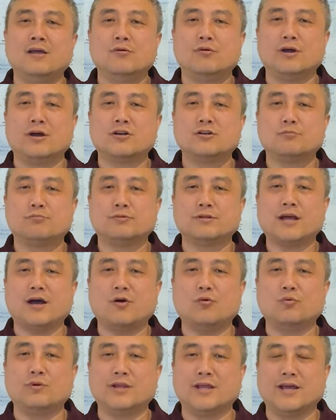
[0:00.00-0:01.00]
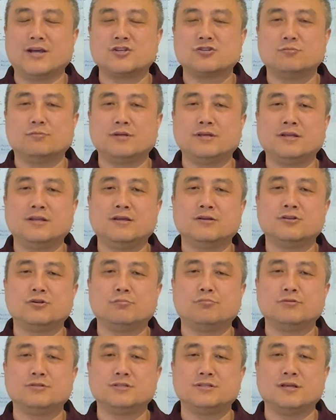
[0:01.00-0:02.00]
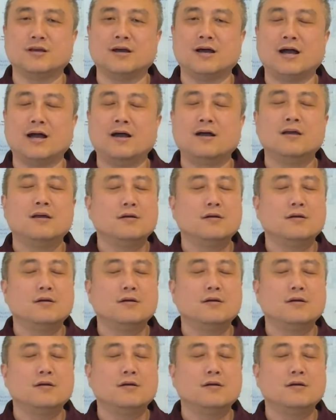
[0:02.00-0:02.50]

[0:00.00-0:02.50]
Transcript: 我要是不到五年，是不是一定就不行啊？